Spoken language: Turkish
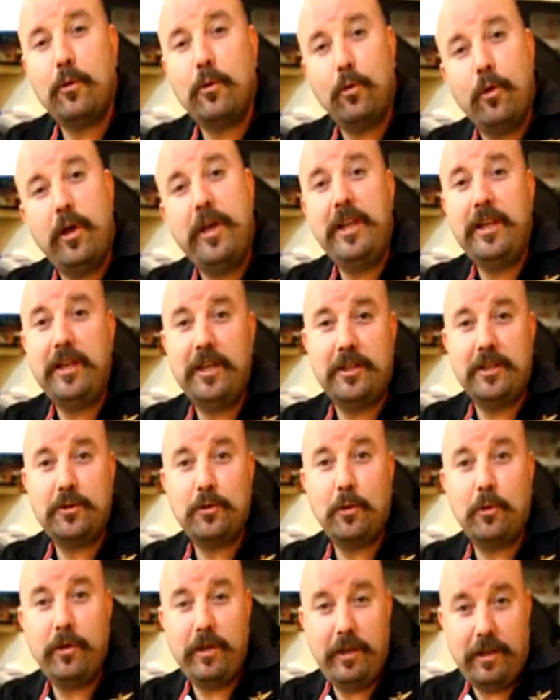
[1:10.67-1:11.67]
o da ilginç.
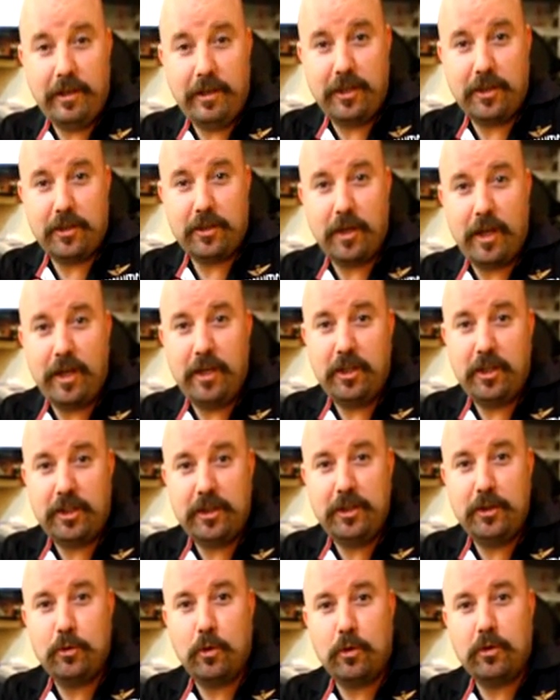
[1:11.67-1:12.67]
O da ilginç. Yani
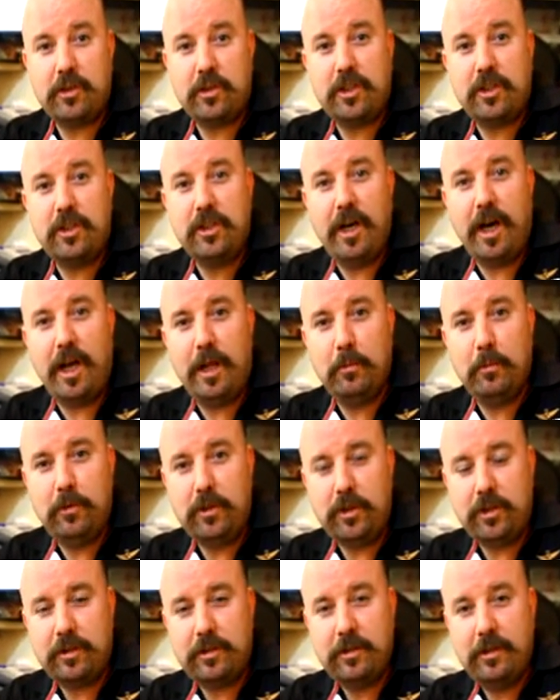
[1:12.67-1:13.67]
işini çok ciddiye
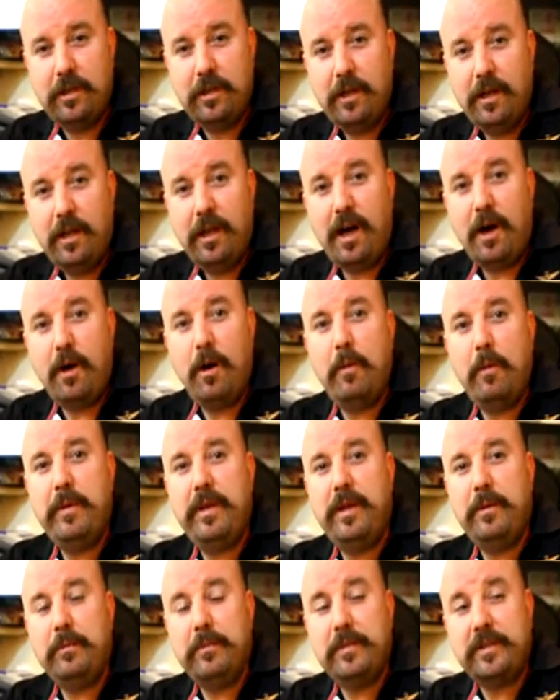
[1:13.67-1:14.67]
almış. Ama
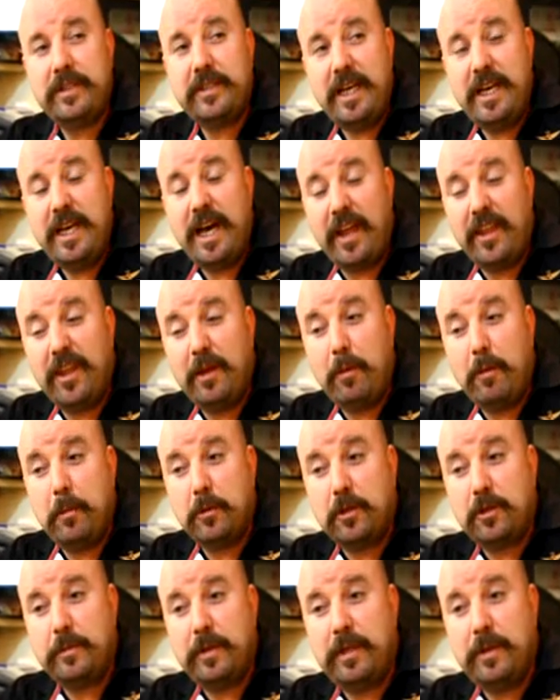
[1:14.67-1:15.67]
benim şeyi
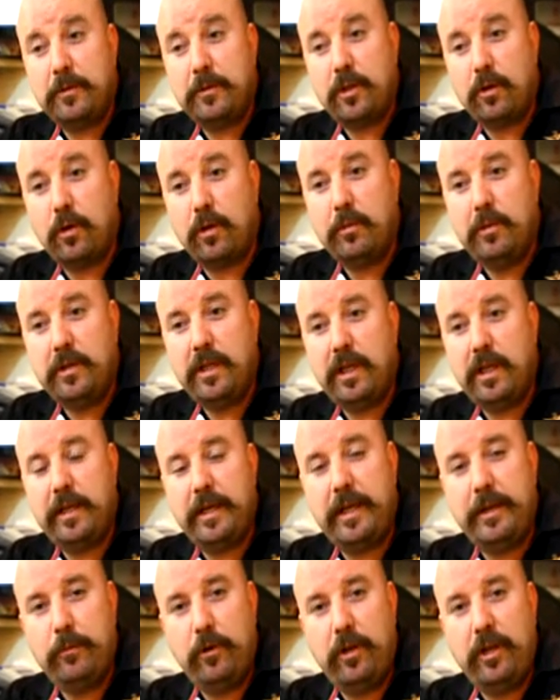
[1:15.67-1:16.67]
anlamamış benim şey oldu. Bir de
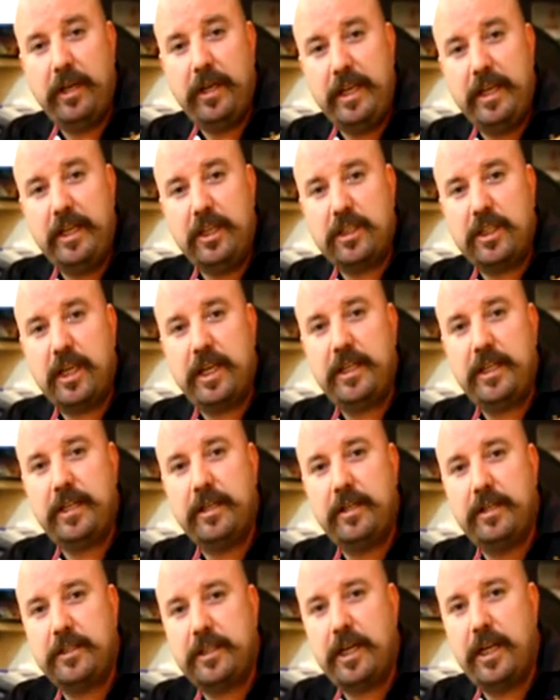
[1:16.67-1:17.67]
yani böyle ilginç şey,
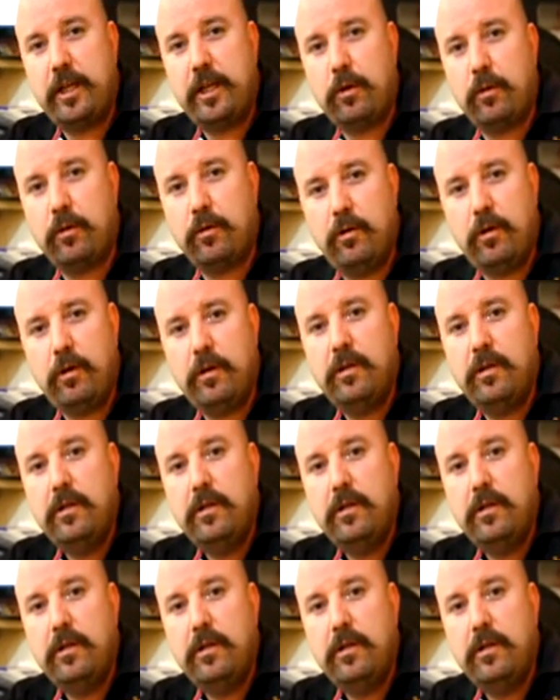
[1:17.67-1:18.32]
e, şeyler oluyor.